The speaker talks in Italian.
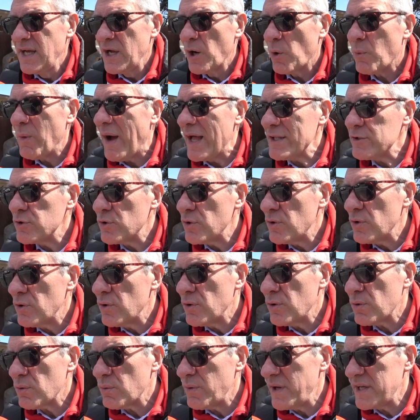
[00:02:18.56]

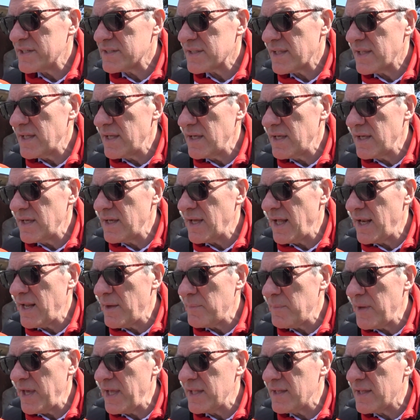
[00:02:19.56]
Quando questi
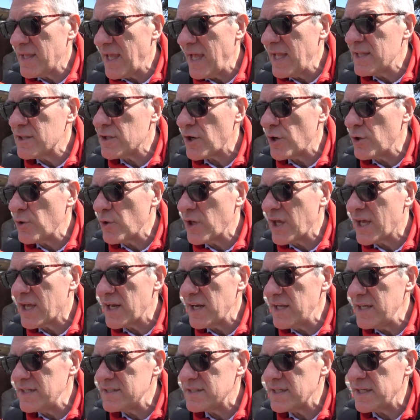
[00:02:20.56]
elementi entrano in
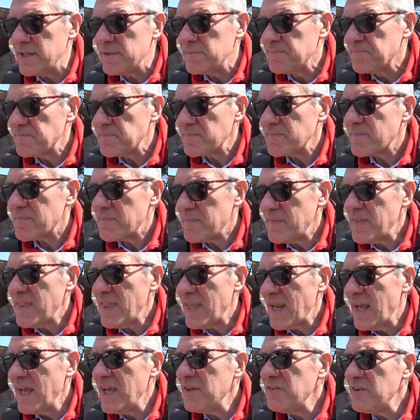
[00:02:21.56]
crisi
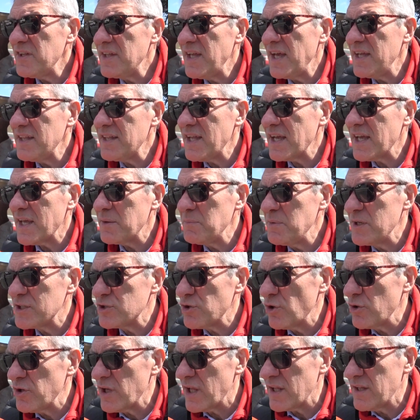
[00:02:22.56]
è evidente che
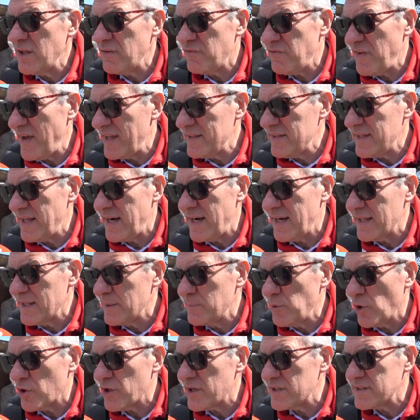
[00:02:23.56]
bisogna difendere la
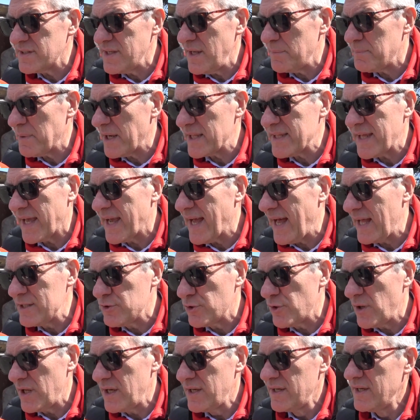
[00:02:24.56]
democrazia
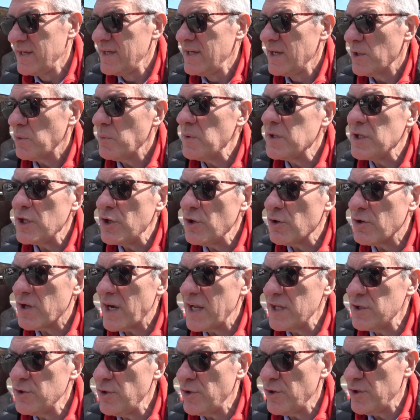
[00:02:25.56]
praticandola, quindi io
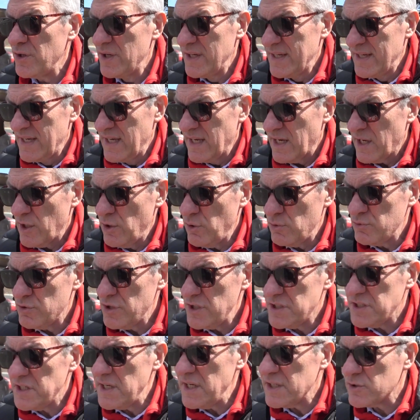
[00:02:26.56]
credo che non
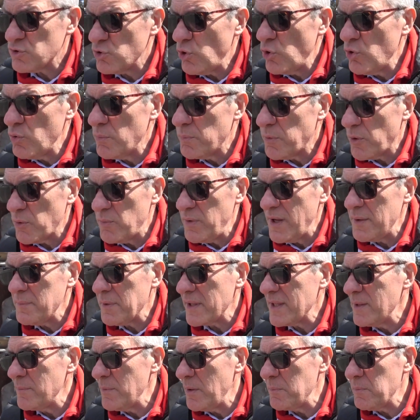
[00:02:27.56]
ci sia solo un
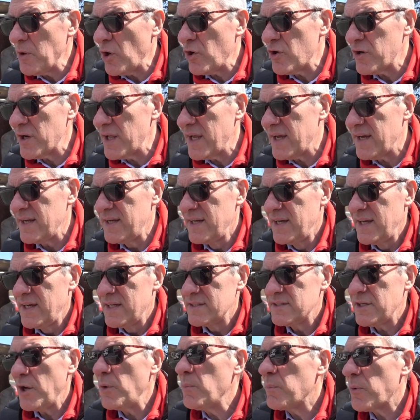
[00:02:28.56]
problema di memoria,
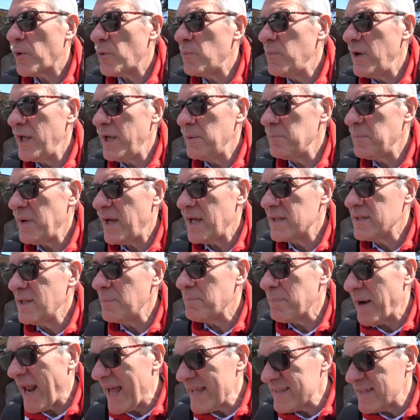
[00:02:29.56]
c'è un problema
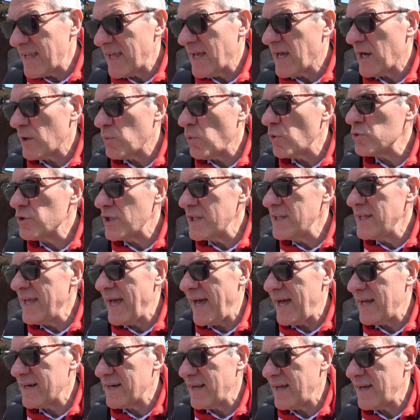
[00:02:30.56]
di pratica
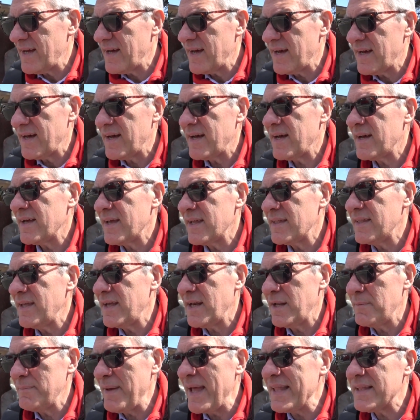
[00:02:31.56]
quotidiana e
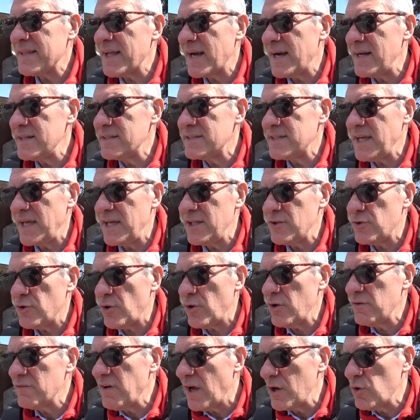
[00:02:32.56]
di rimettere al
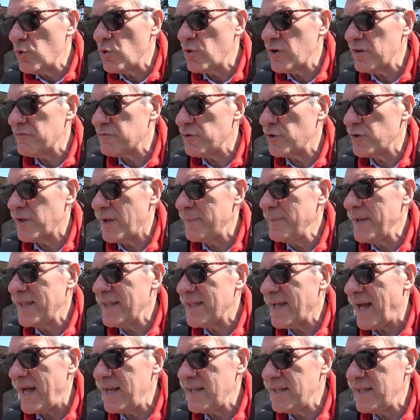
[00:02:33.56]
centro i valori
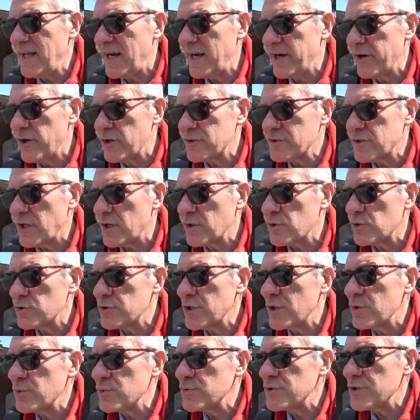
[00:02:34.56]
fondamentali della nostra
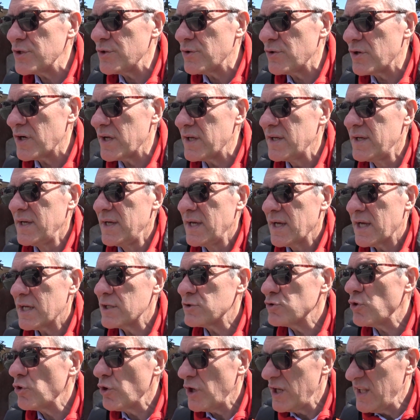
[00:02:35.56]
Costituzione,
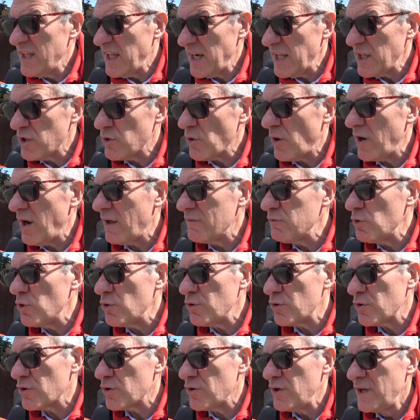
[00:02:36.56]
che sono il diritto al
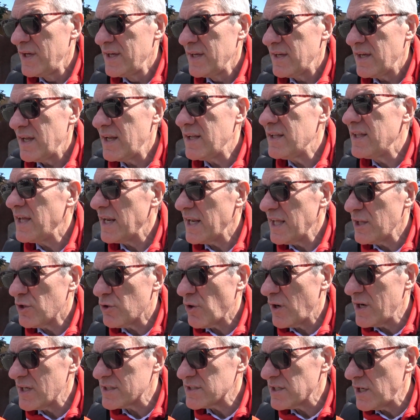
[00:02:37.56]
lavoro, il
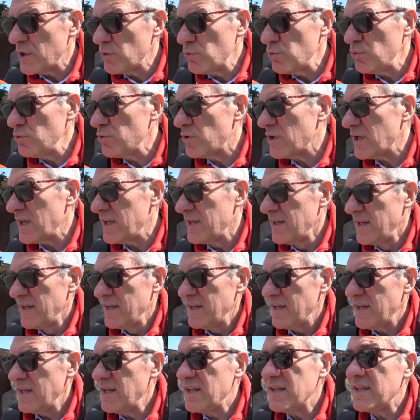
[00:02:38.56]
diritto alla salute,
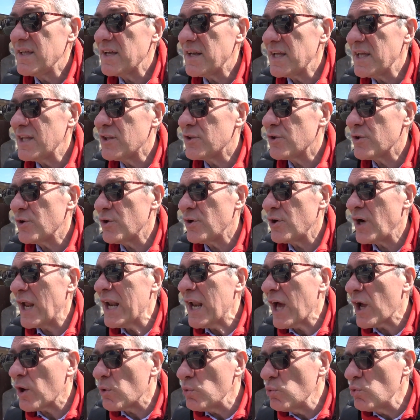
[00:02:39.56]
il diritto
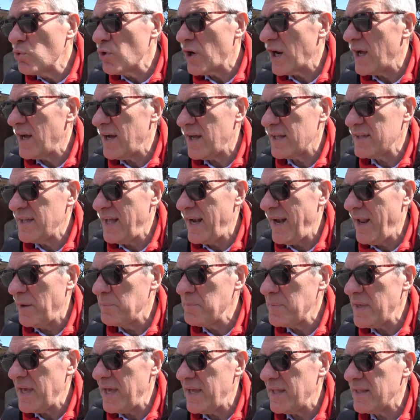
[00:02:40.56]
alla cura
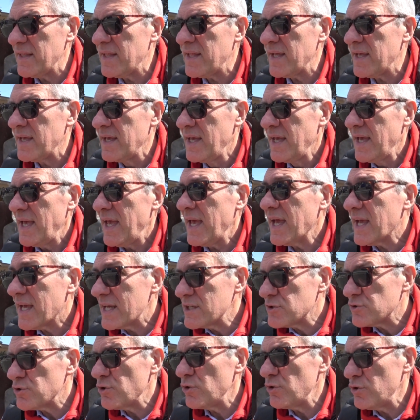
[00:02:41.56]
dell'ambiente e
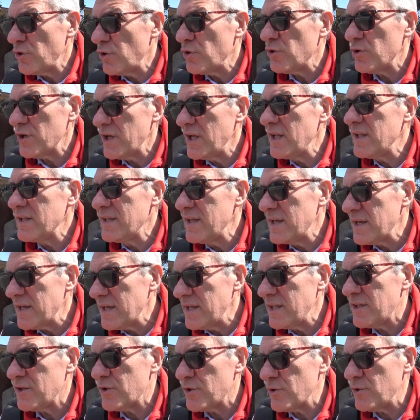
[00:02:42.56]
che sono il
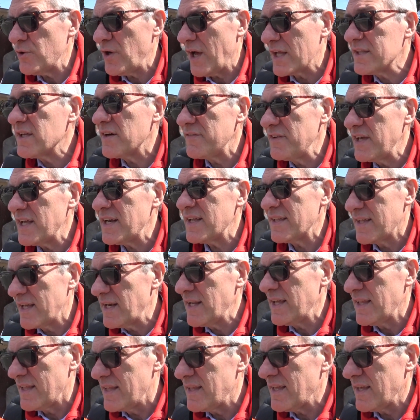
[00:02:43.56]
diritto ad avere
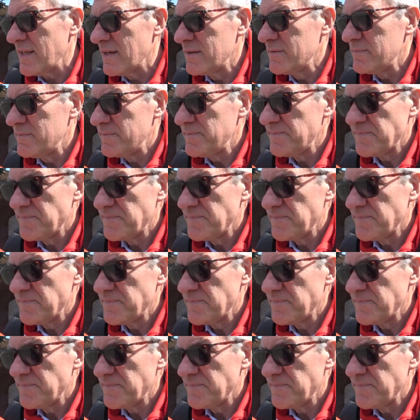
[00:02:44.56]
diritti.